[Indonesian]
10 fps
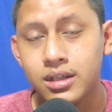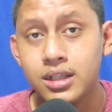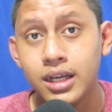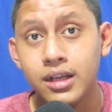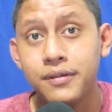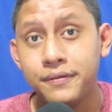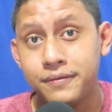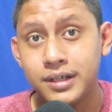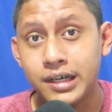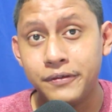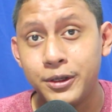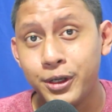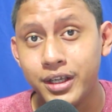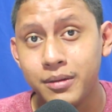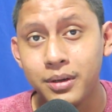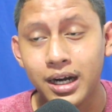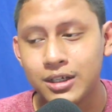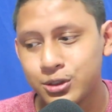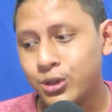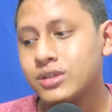dari uh, video ini
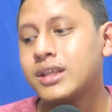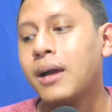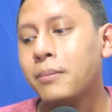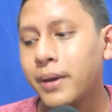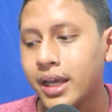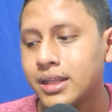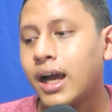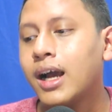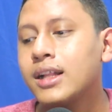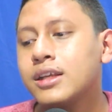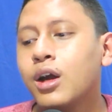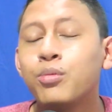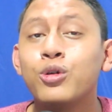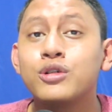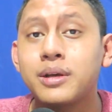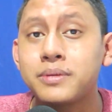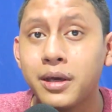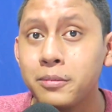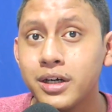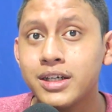berlangsung sampai tanggal 30
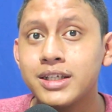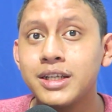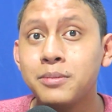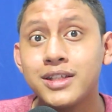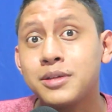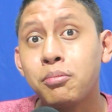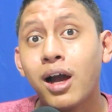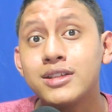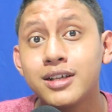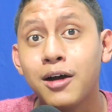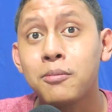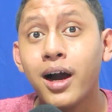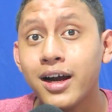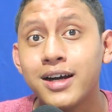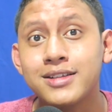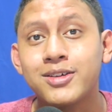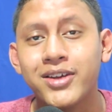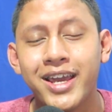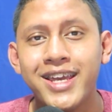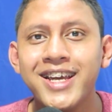September. Jadi masih panjang banget,
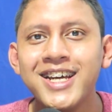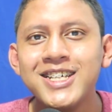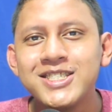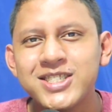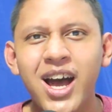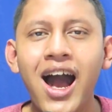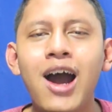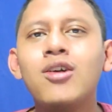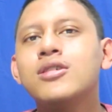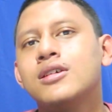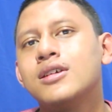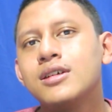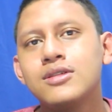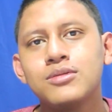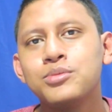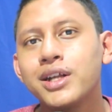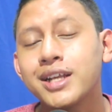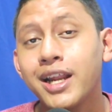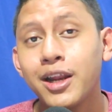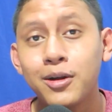oke. Okay? So buat
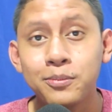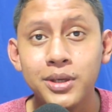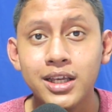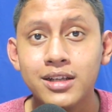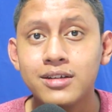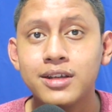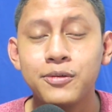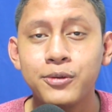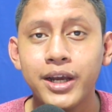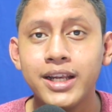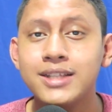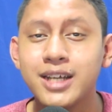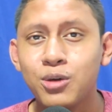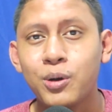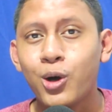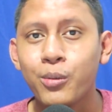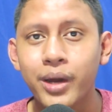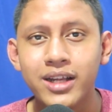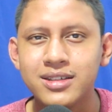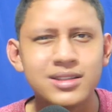kalian yang pingin giveaway ini jangan lupa
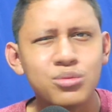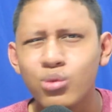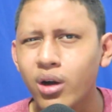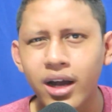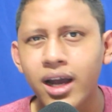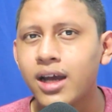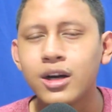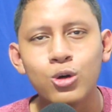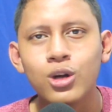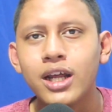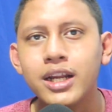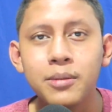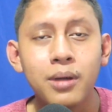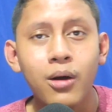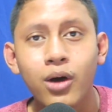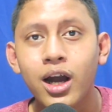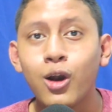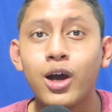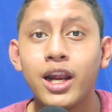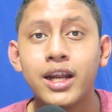komen. Semua rule ada di bawah.
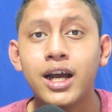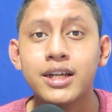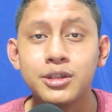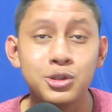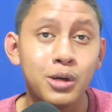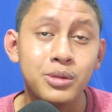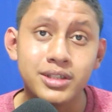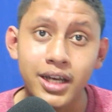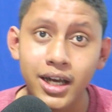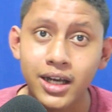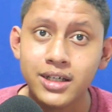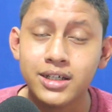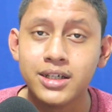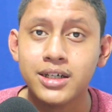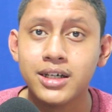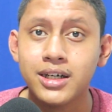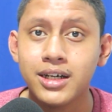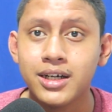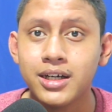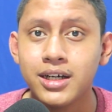Kalau kalian nggak ngerti juga bisa
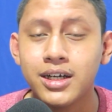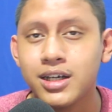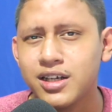uh,